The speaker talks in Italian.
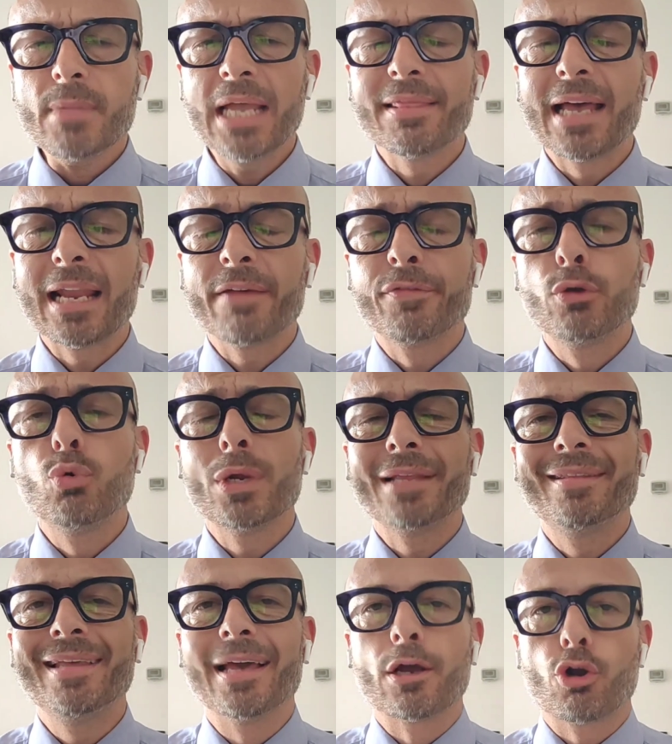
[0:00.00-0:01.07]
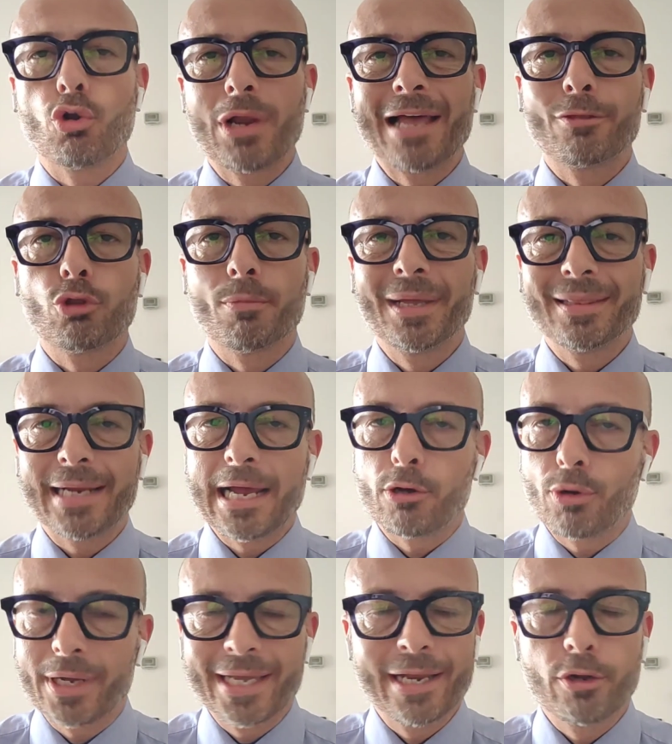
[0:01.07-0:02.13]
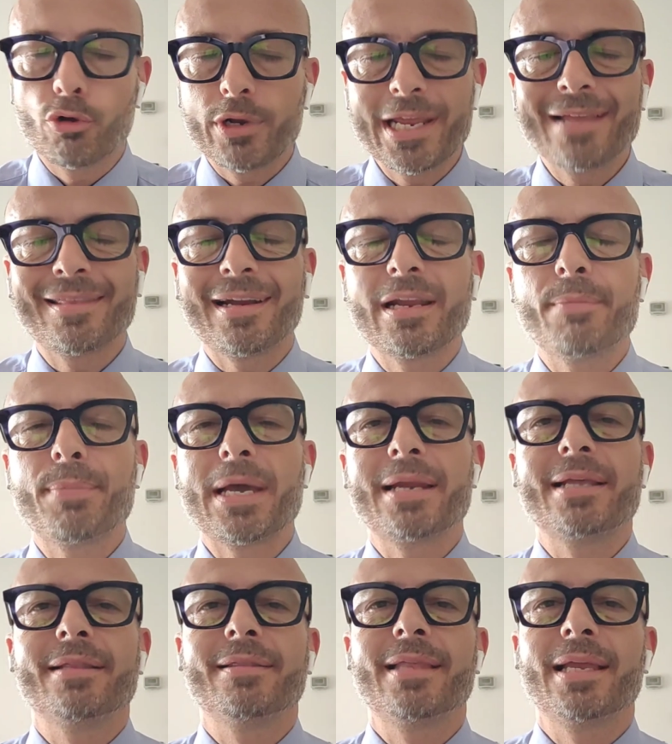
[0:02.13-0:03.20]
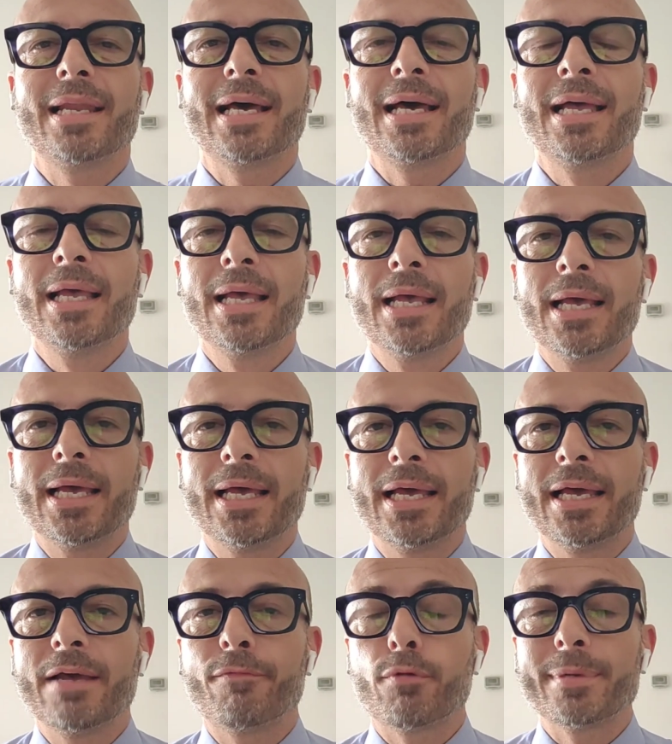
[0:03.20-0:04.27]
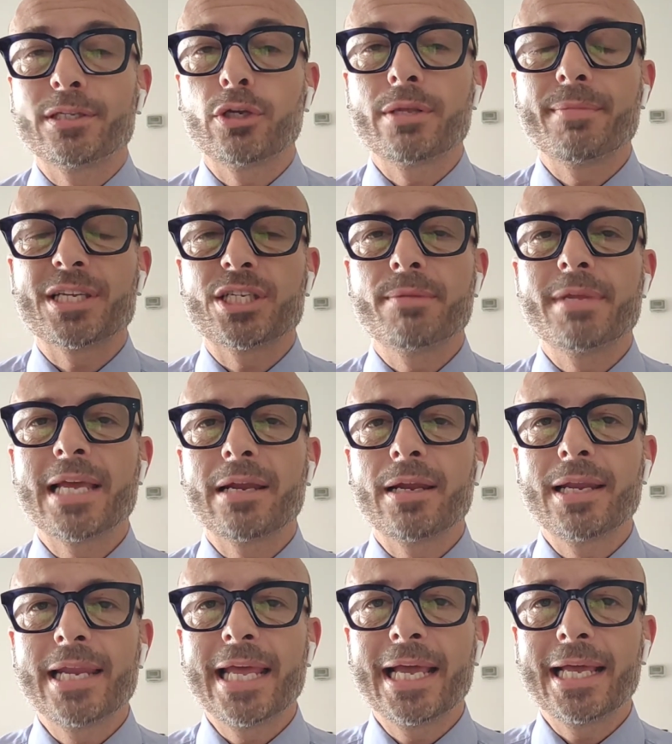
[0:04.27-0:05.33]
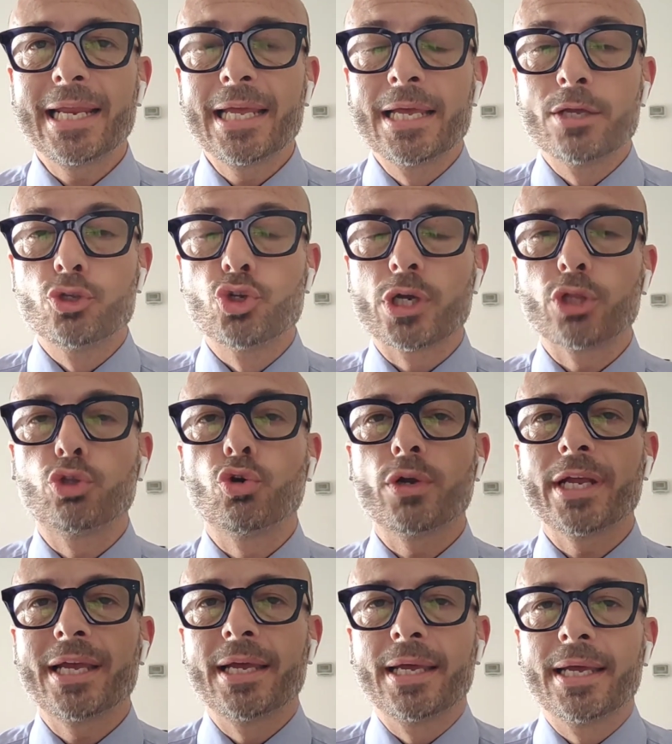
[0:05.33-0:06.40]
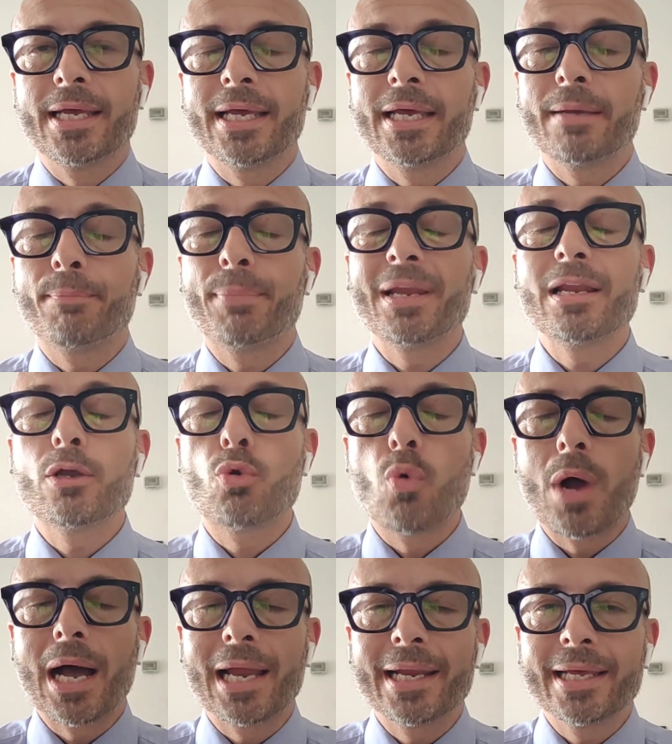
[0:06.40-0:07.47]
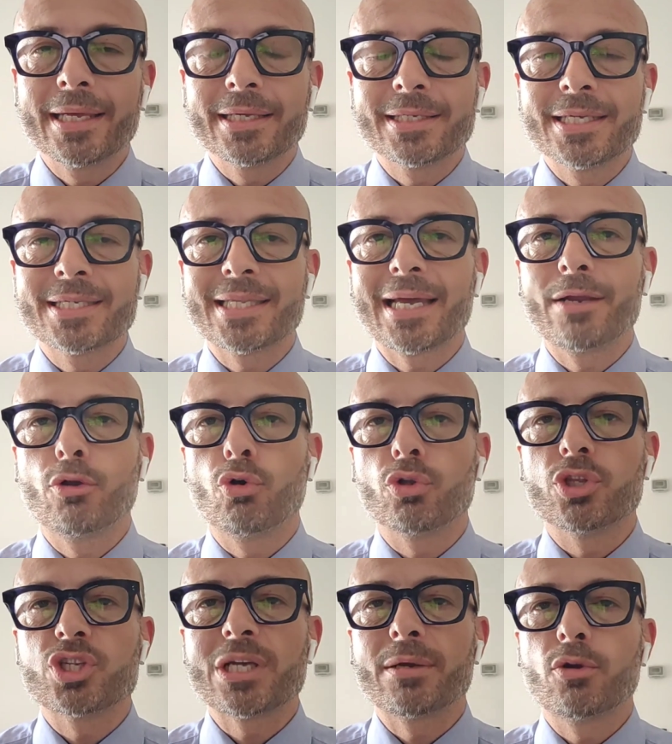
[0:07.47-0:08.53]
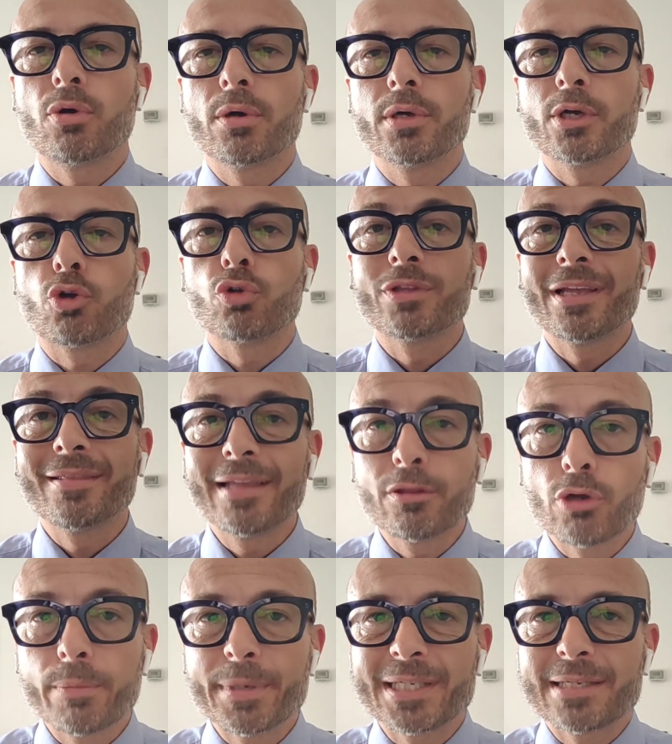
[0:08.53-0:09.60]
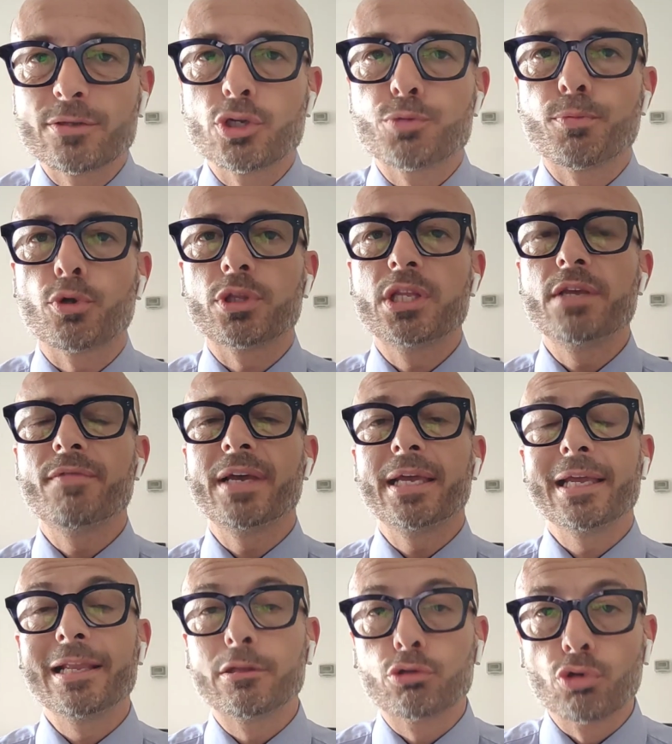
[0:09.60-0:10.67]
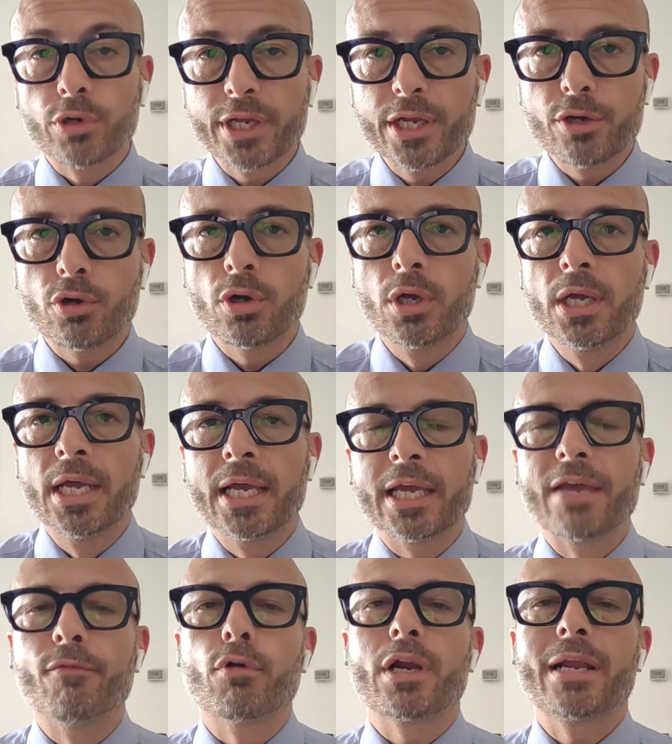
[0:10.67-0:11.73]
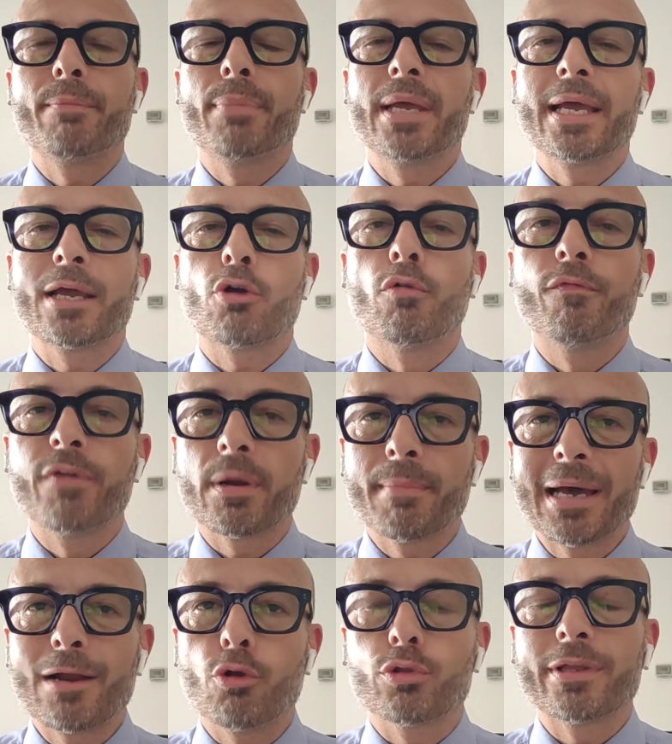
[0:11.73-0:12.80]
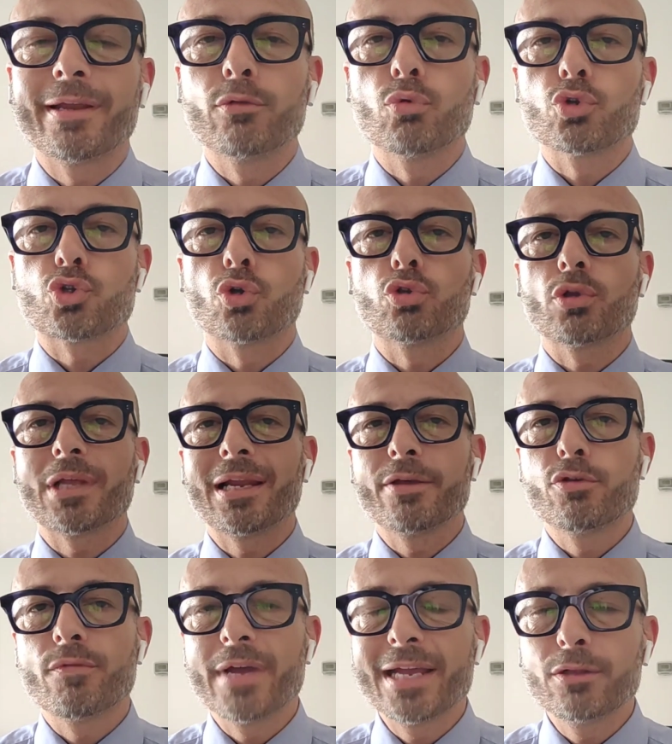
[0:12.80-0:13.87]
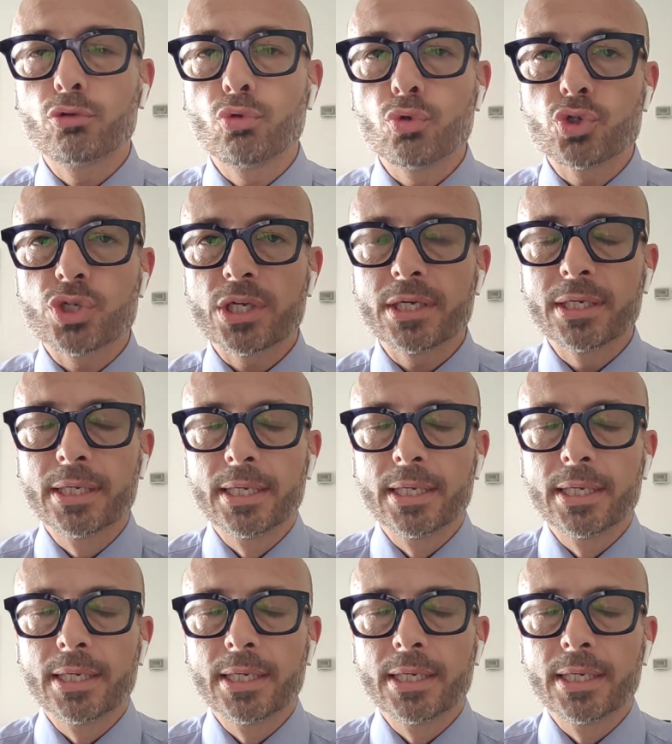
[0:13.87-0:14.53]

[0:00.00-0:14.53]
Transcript: dalla figura di Rolando Mandragora che non rientra nei piani della eh, formazione di Massimiliano Allegri, giocatore eh, per il quale si stanno diciamo, eh, contendendo le prestazioni sportive il Torino che vorrebbe confermarlo ottenendo uno sconto dalla Juventus,